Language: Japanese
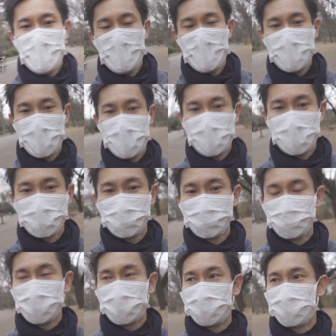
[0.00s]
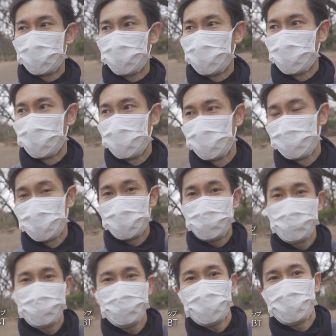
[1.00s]
今、手ブレ補正モードの
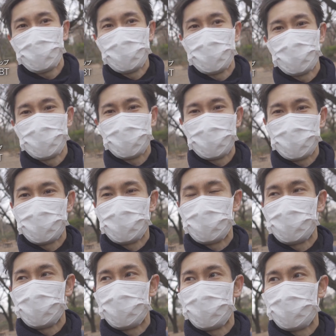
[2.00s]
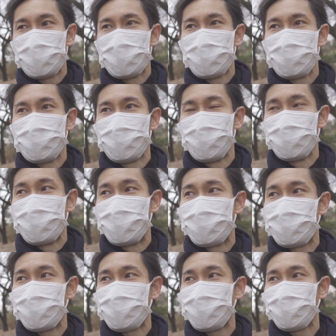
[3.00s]
アクティブの状態で ZV-1 と一
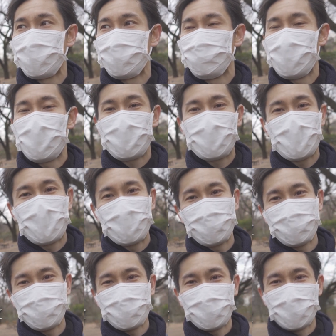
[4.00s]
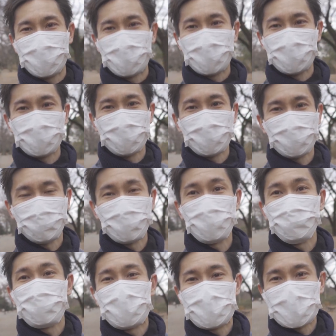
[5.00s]
緒に売られている、
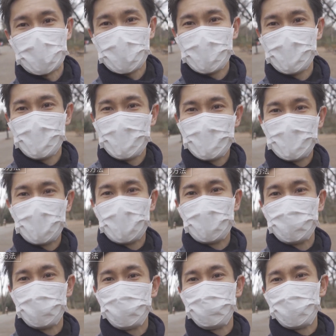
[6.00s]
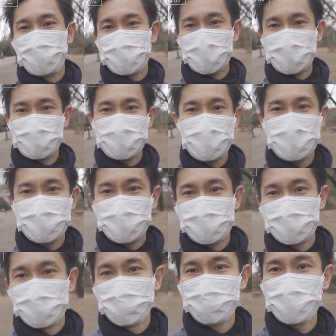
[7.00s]
グリップですね、グリップを使って
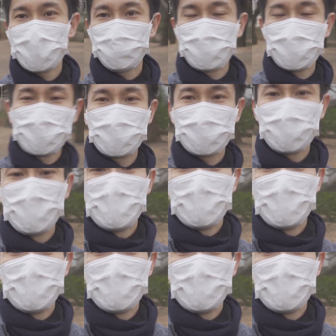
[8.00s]
撮影をしています。